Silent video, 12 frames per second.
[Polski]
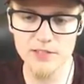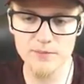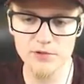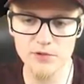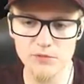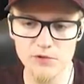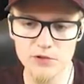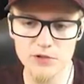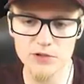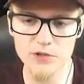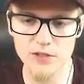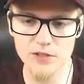samo
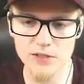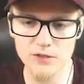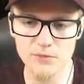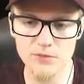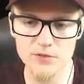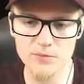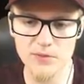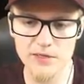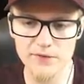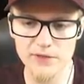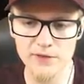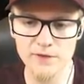dołożyć, tak na dobrą
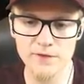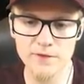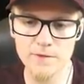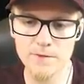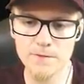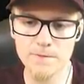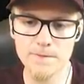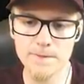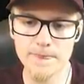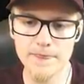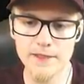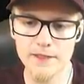sprawę.
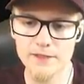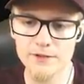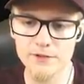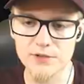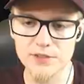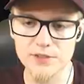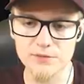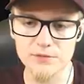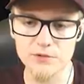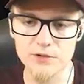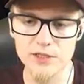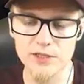Tutaj są
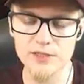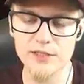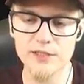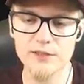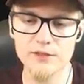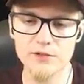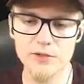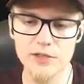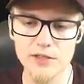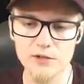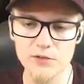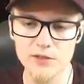drugie ten, druga
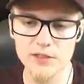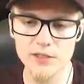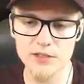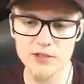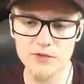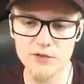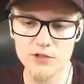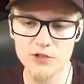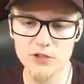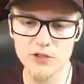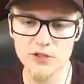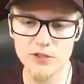nakładka na
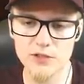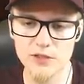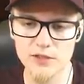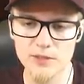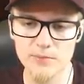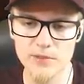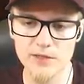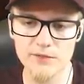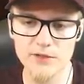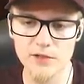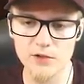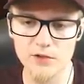drzwiczki, tak
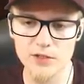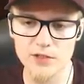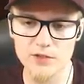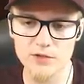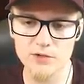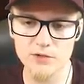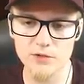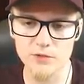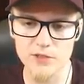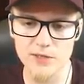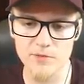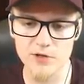naprawdę. O Jezu,
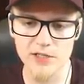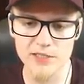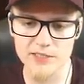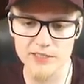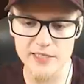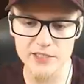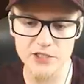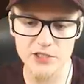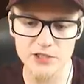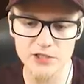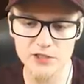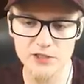tutaj mogę nie
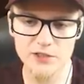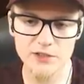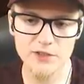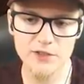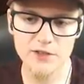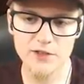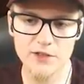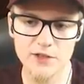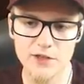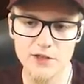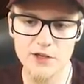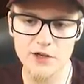zaznaczyć.
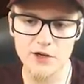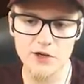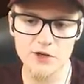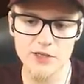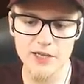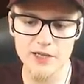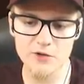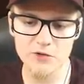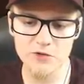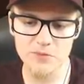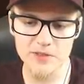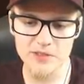Ojejku,
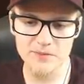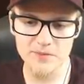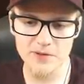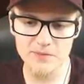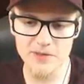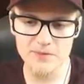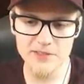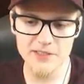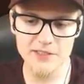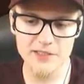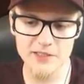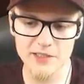tu będzie problem z
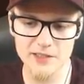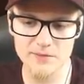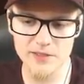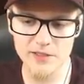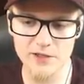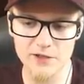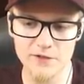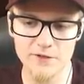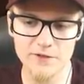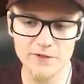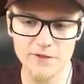zaznaczeniem tego.